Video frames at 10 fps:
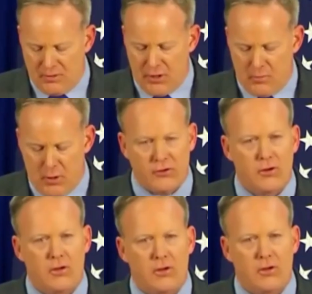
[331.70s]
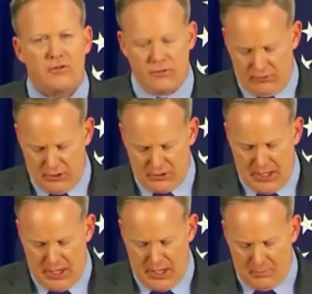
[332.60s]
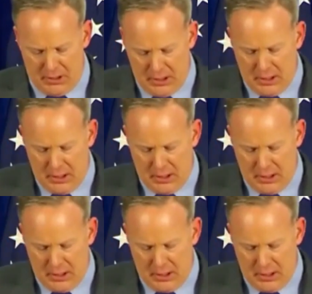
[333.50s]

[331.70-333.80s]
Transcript: Tổng thống. Bà Conway nói,